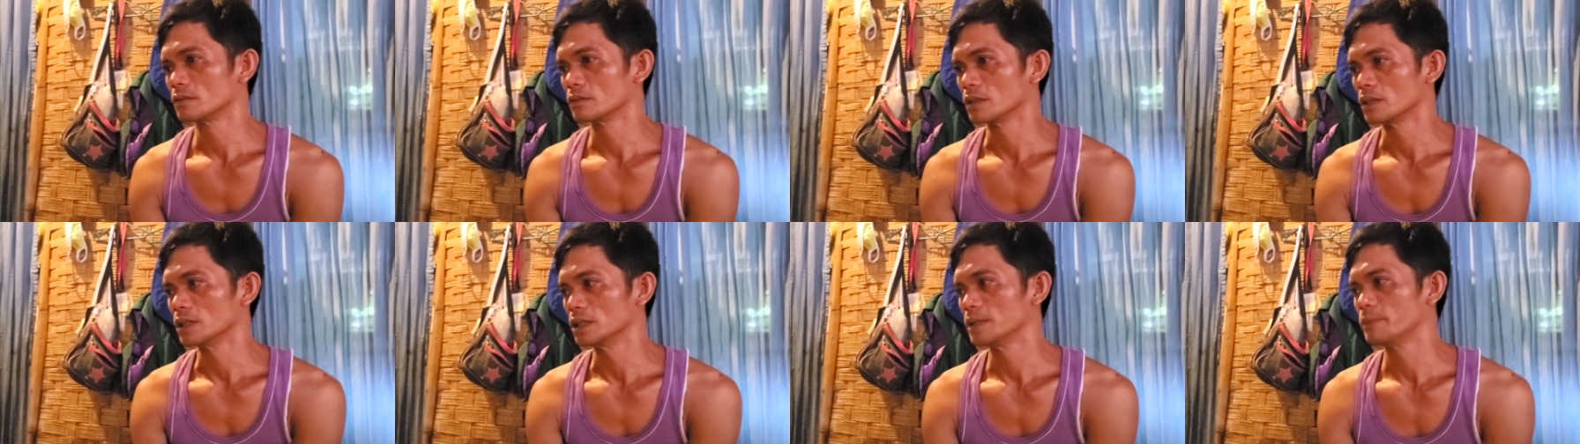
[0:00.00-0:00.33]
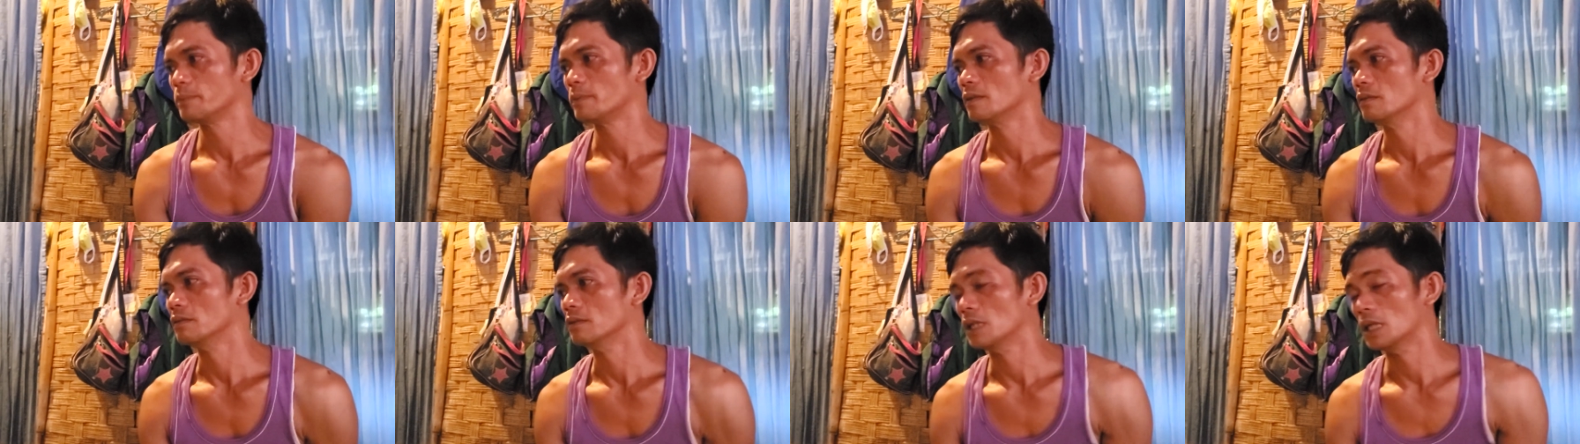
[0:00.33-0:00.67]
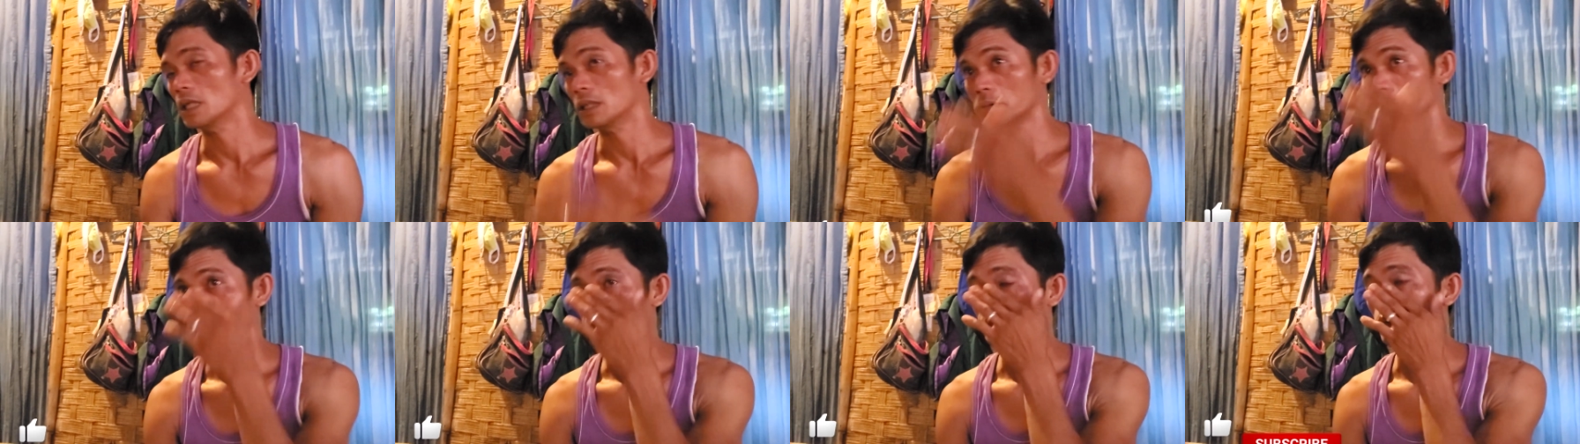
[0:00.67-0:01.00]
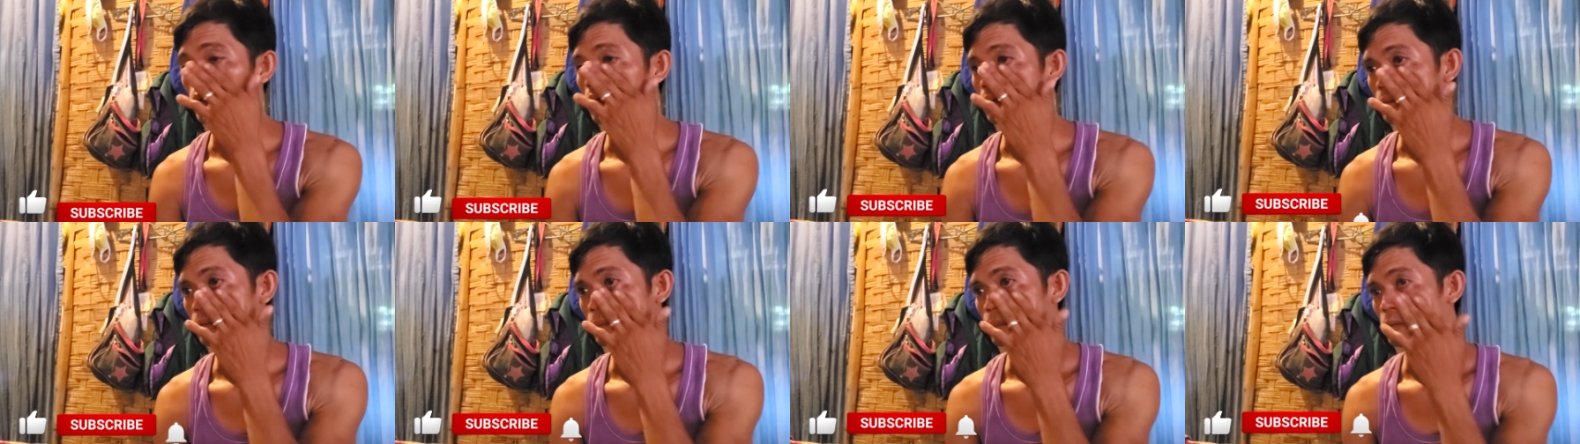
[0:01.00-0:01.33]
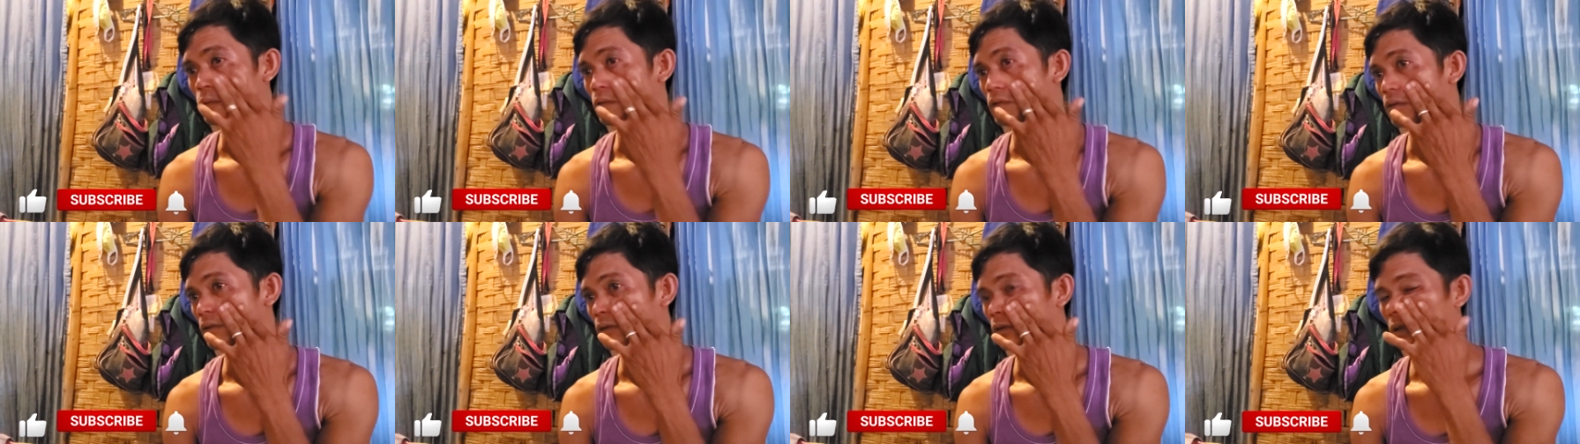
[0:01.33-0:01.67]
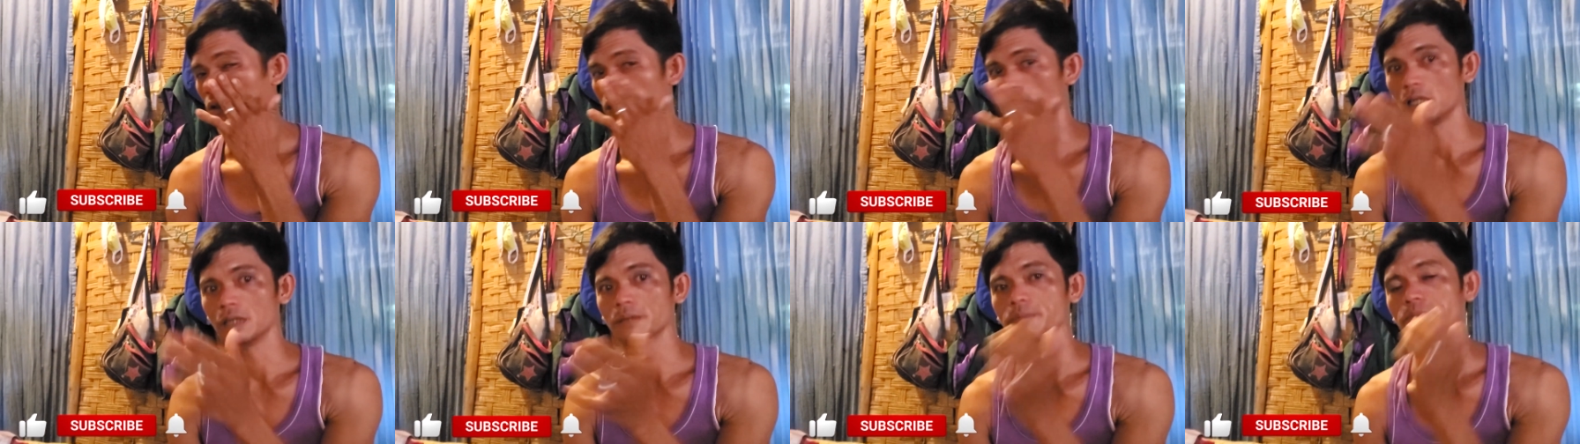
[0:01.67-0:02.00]
Kasi po, wala naman po kami po ano,
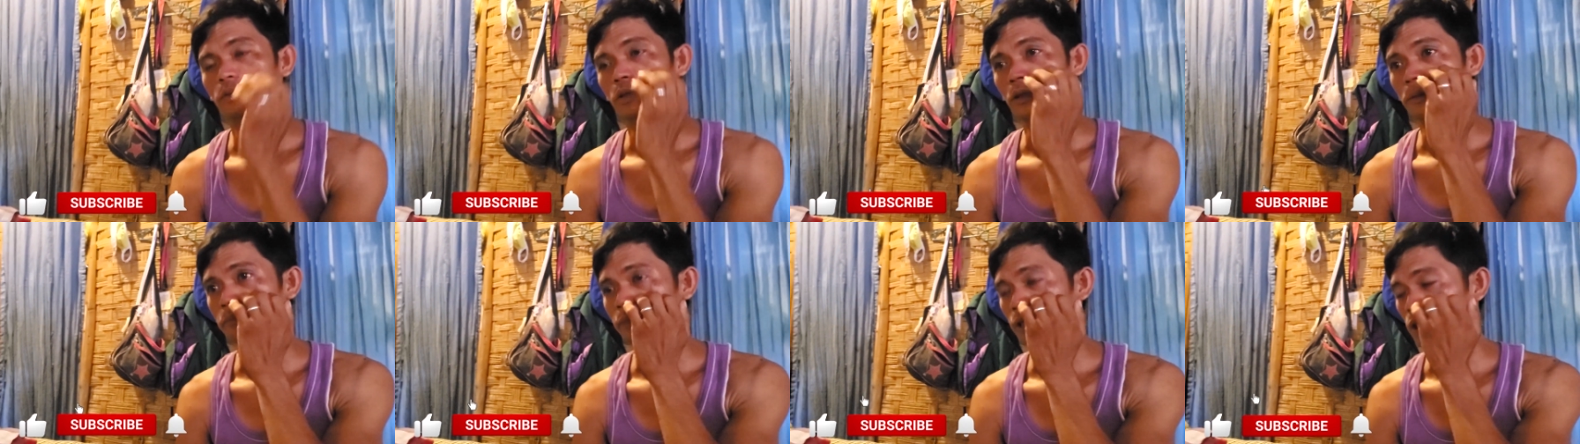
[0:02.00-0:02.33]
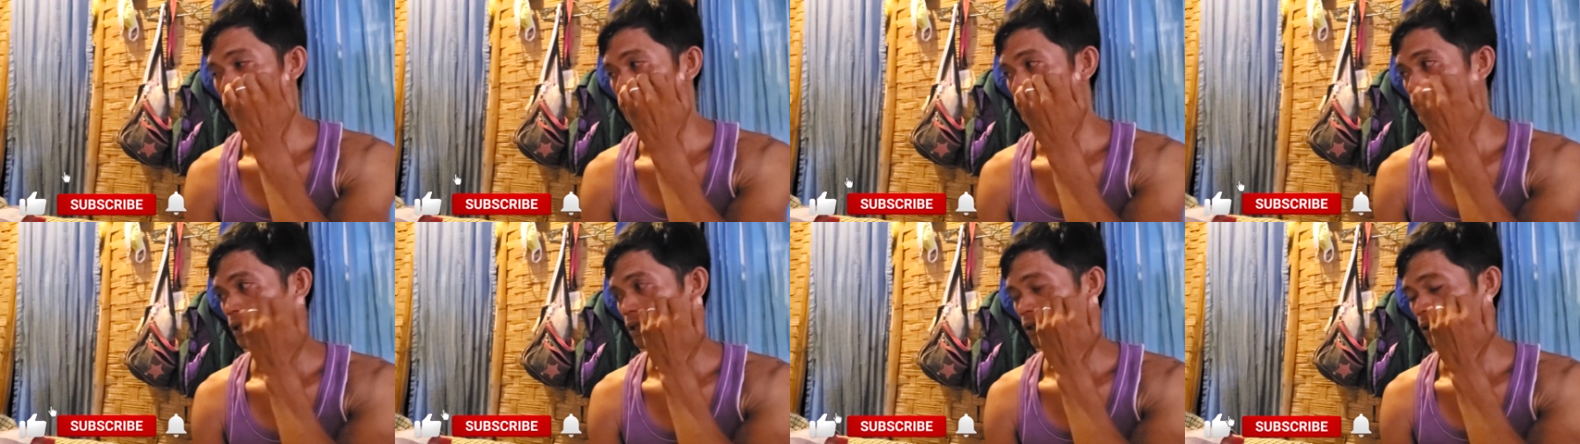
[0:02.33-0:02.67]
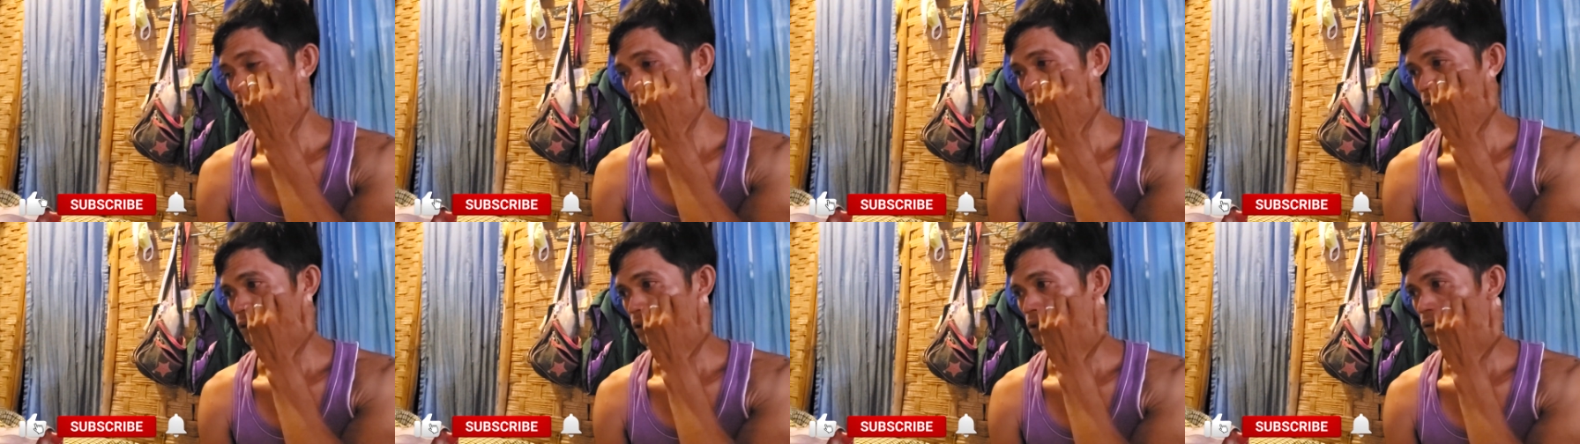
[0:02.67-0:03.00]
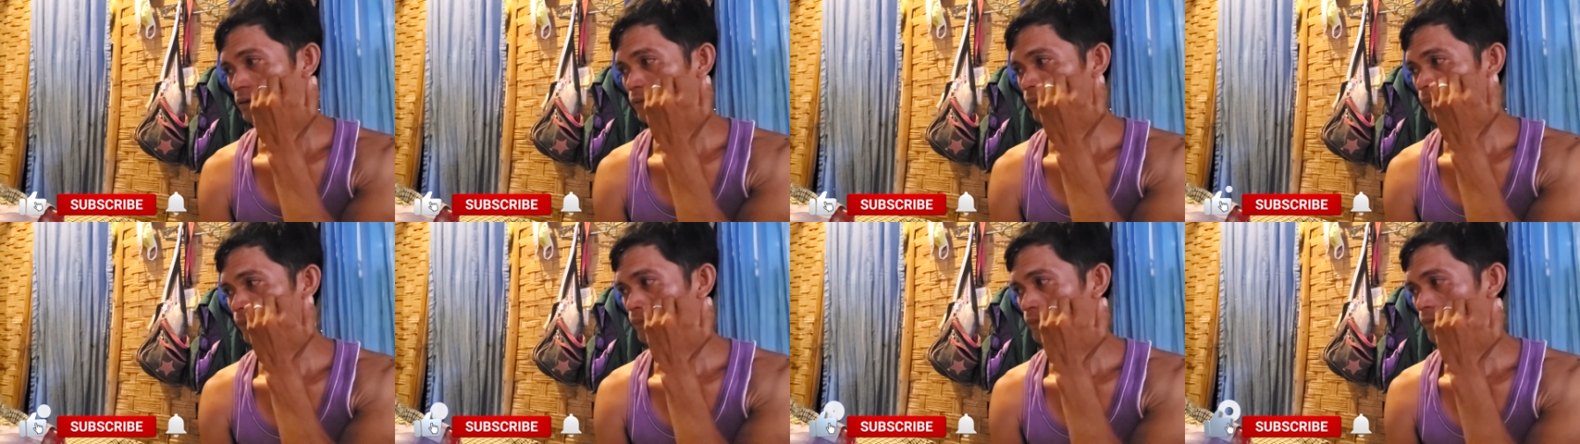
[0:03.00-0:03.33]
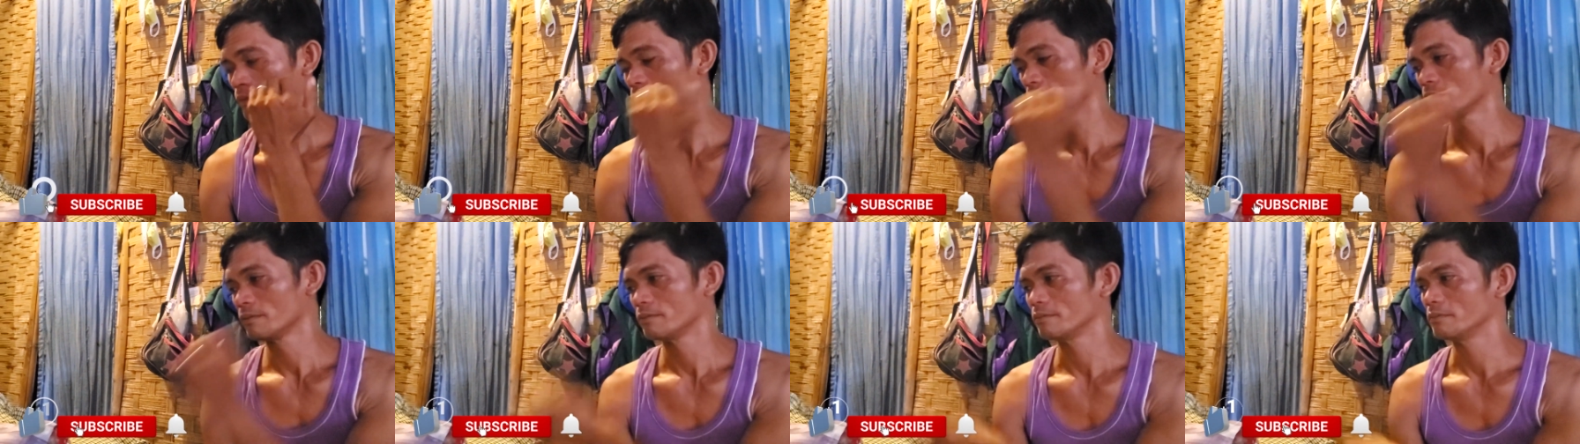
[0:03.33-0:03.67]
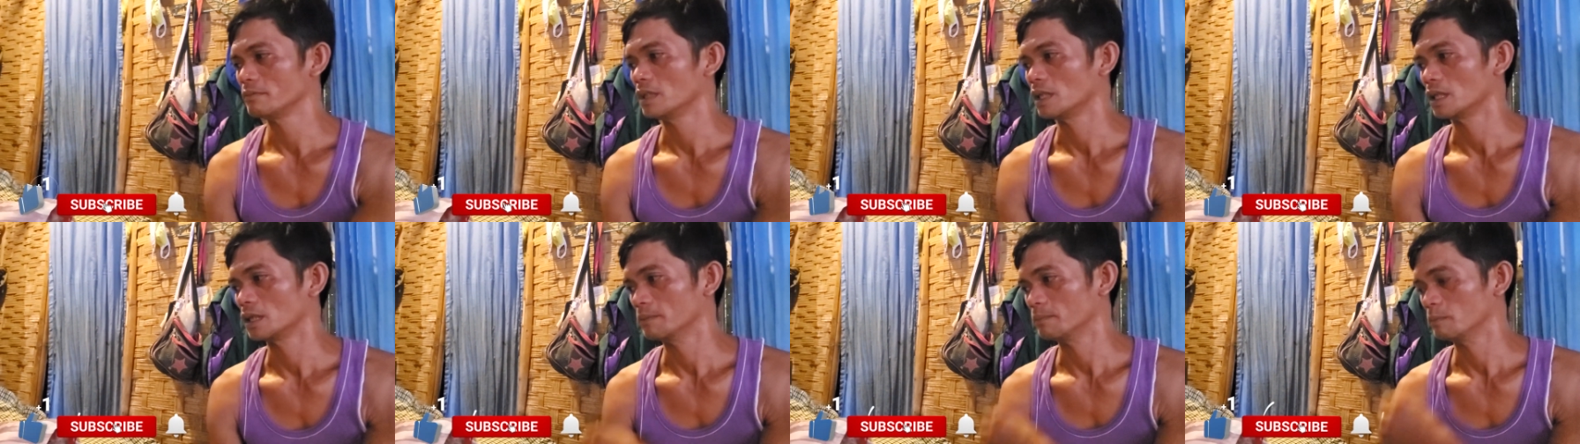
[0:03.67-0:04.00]
hanap mo kay pare-pare.
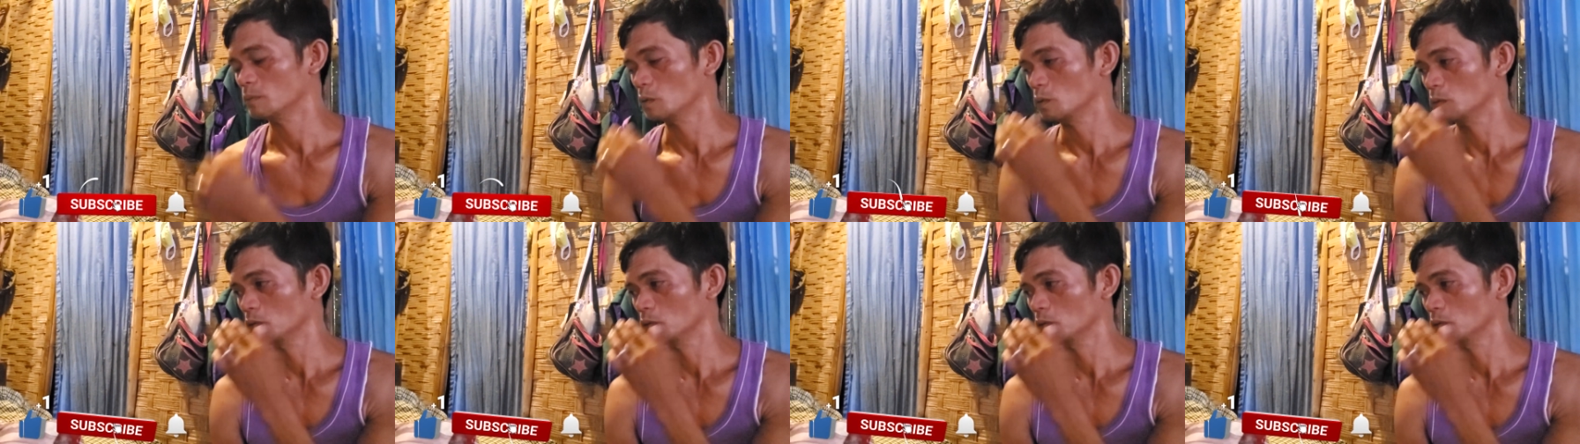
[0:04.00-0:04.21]
Para mm.